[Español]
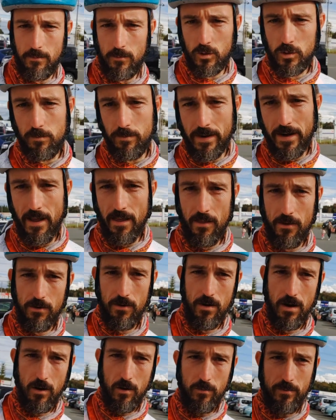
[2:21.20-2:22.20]
hemos
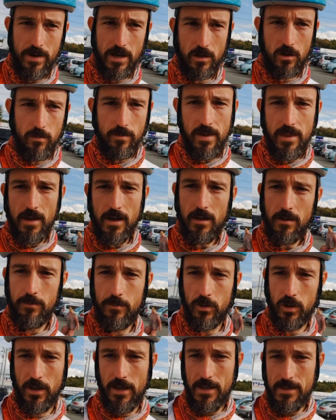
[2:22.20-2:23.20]
parado a comprar comida
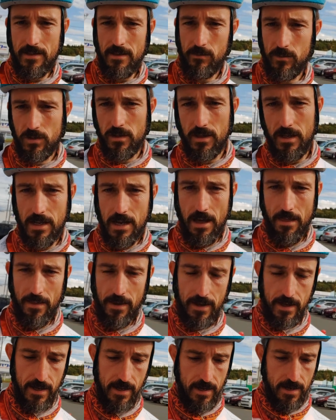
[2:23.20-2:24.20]
porque ya estamos cerca
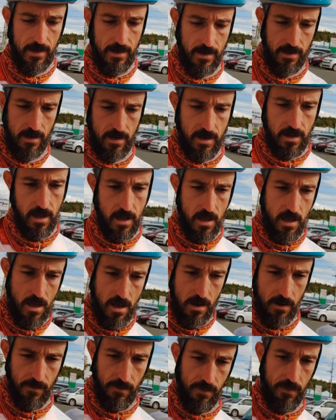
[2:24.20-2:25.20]
del,
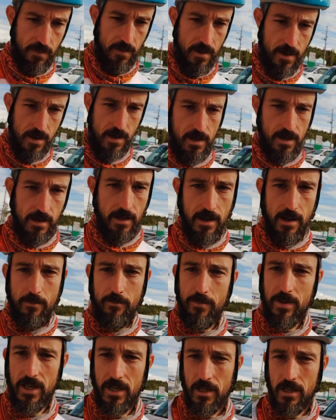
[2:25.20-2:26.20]

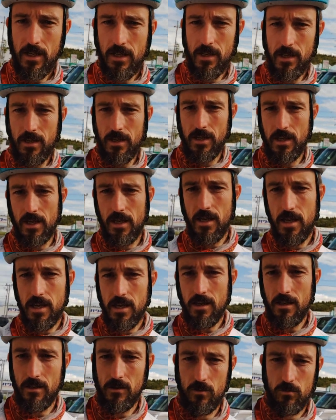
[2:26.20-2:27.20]
camping
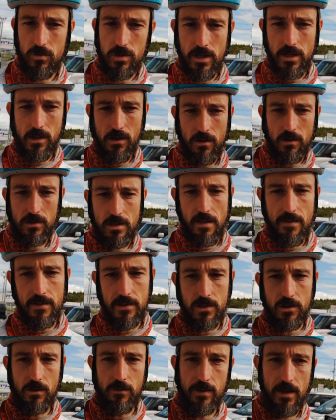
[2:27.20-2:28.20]
y un señor nos ha
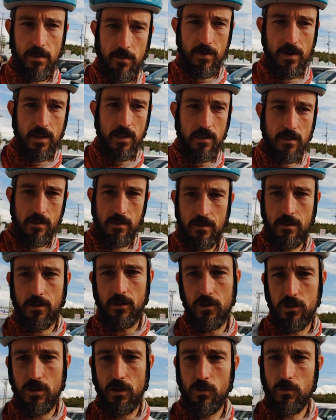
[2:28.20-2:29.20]
dicho, venid, venid,
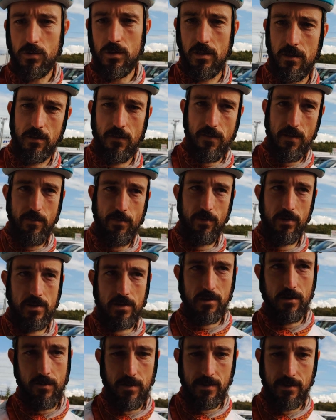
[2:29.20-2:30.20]
que os digo un sitio donde
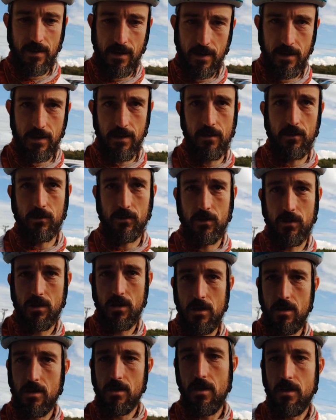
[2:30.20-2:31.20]
podéis comer tranquilos.
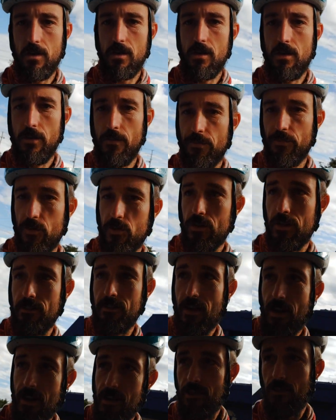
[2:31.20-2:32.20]
Nos ha
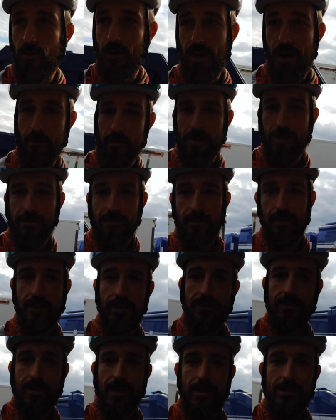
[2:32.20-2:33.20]
traído a la parte de
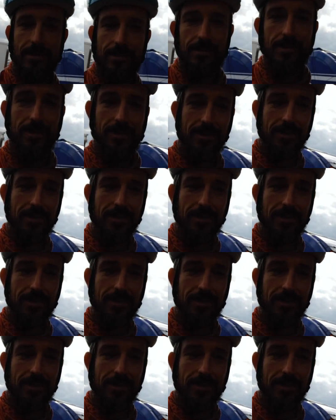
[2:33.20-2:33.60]
atrás